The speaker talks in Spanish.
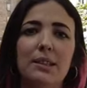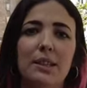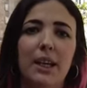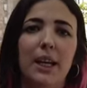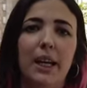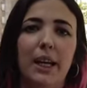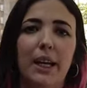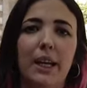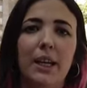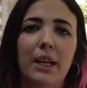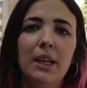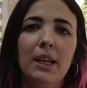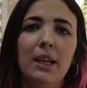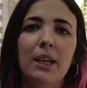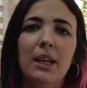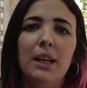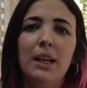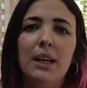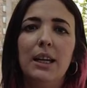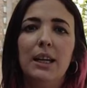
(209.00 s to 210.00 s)
se cree
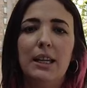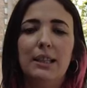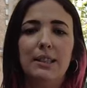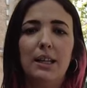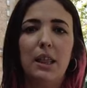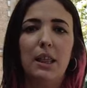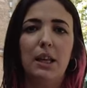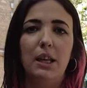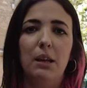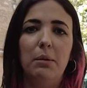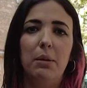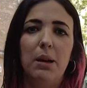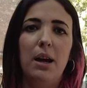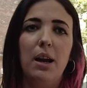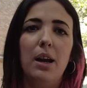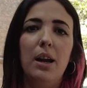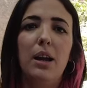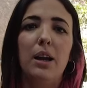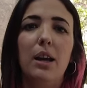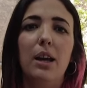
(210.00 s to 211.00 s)
que se
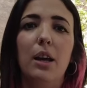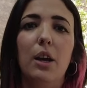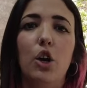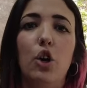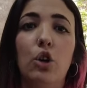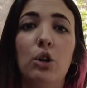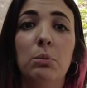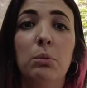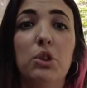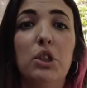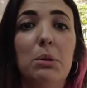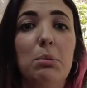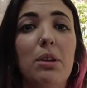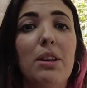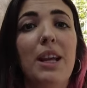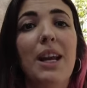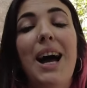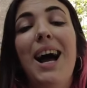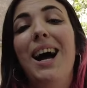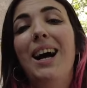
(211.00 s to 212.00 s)
celebra eh, con motivo
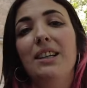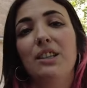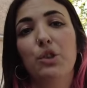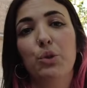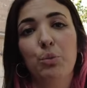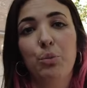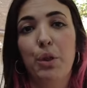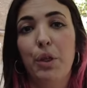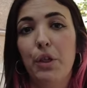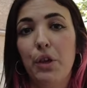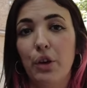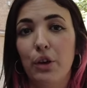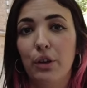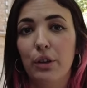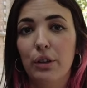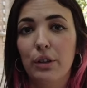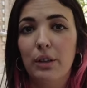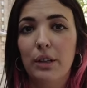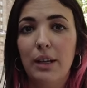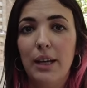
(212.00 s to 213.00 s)
de la
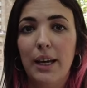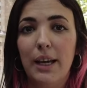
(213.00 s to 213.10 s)
Asunción,